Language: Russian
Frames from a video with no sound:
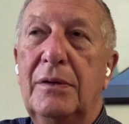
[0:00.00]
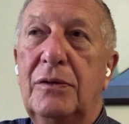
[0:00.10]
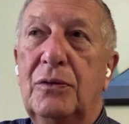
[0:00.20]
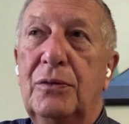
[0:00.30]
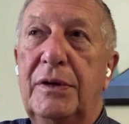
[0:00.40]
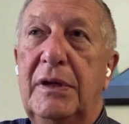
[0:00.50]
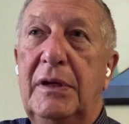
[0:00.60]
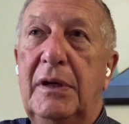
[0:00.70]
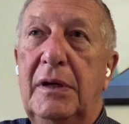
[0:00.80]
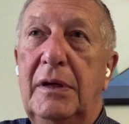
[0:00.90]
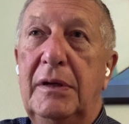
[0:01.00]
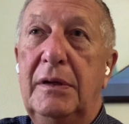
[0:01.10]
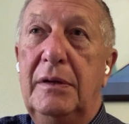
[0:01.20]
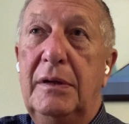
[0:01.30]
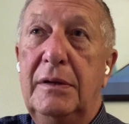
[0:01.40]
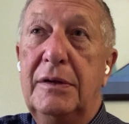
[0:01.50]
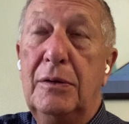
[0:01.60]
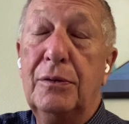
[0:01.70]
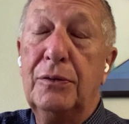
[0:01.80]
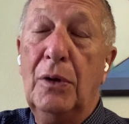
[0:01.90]
Ну, не
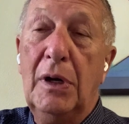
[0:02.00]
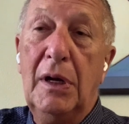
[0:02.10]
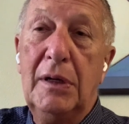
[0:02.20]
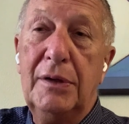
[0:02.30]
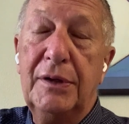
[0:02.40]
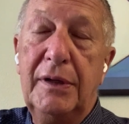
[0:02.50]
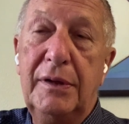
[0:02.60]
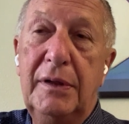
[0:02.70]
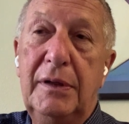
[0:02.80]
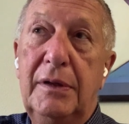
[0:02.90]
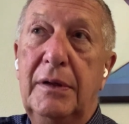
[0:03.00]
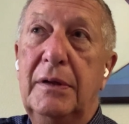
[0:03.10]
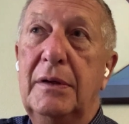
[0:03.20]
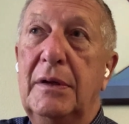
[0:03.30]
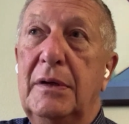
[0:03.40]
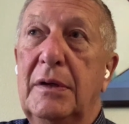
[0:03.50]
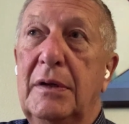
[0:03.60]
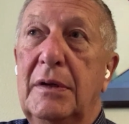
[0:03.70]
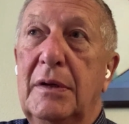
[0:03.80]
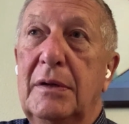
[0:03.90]
интеллектуально, не
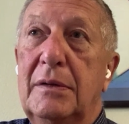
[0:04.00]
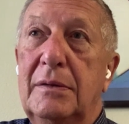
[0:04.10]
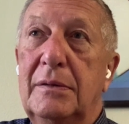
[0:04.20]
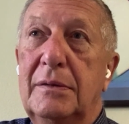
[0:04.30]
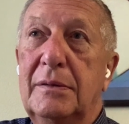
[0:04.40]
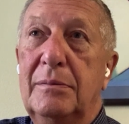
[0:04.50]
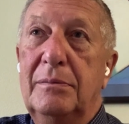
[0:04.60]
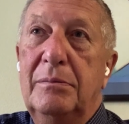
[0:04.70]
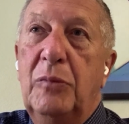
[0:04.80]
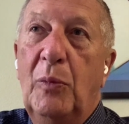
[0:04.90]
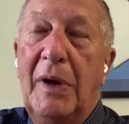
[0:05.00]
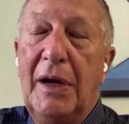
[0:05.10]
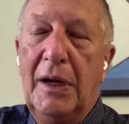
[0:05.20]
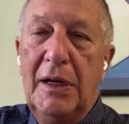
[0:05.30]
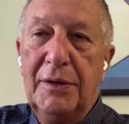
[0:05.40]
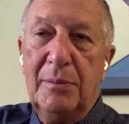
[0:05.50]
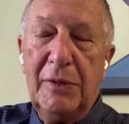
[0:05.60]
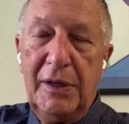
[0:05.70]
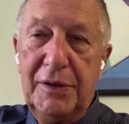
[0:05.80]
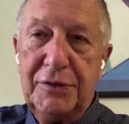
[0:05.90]
э, по моральным
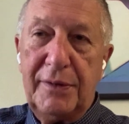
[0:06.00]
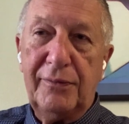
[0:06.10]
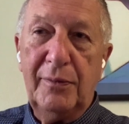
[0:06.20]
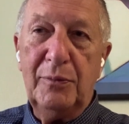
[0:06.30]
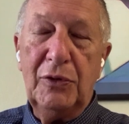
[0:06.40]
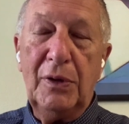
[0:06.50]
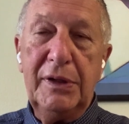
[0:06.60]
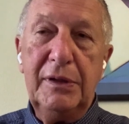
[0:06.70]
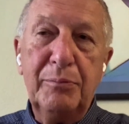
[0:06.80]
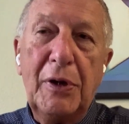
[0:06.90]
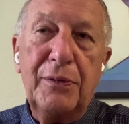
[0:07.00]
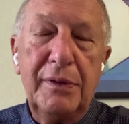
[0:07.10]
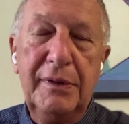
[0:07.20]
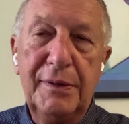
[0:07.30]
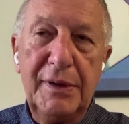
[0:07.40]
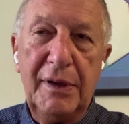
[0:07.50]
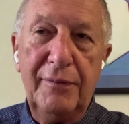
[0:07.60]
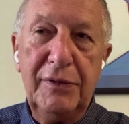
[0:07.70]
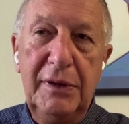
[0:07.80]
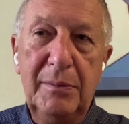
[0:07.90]
качествам, но они просто
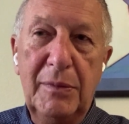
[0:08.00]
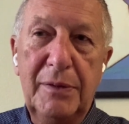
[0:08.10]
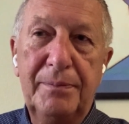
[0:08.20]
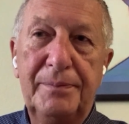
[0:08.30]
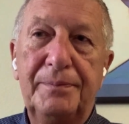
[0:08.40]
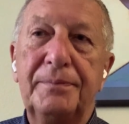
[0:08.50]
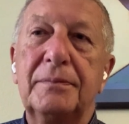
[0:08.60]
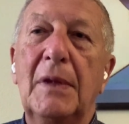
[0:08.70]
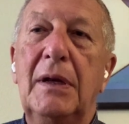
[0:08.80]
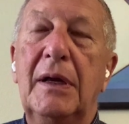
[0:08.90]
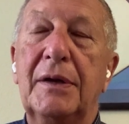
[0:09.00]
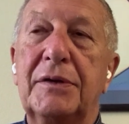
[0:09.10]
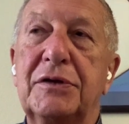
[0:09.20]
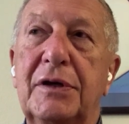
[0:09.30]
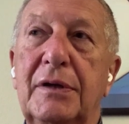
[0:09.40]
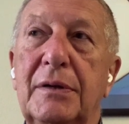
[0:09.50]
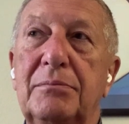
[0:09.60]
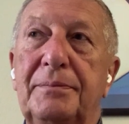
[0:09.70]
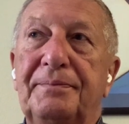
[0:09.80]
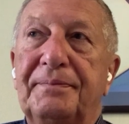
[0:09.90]
несравнимы. Лерочка
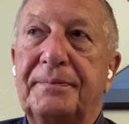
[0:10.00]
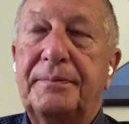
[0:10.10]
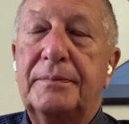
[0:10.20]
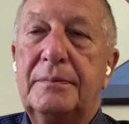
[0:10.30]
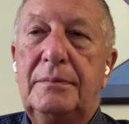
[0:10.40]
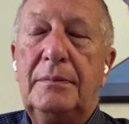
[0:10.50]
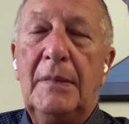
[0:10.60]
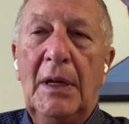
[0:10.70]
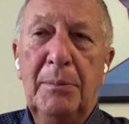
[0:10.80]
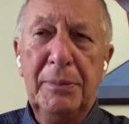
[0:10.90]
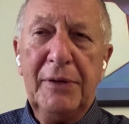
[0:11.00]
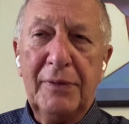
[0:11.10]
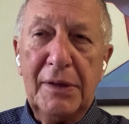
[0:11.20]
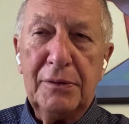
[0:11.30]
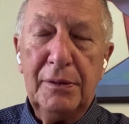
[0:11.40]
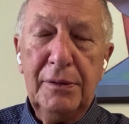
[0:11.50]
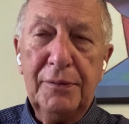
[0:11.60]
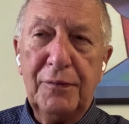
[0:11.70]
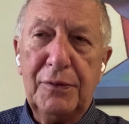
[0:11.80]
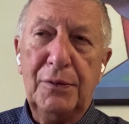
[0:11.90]
превосходит
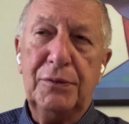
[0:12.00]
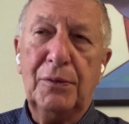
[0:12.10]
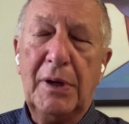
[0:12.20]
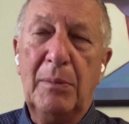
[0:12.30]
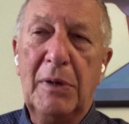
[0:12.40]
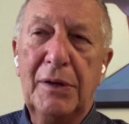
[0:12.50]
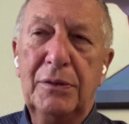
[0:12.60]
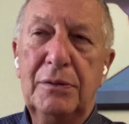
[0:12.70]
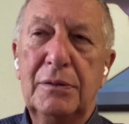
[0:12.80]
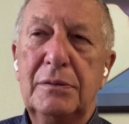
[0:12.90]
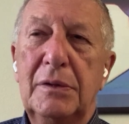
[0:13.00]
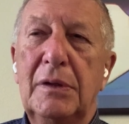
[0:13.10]
всю эту команду.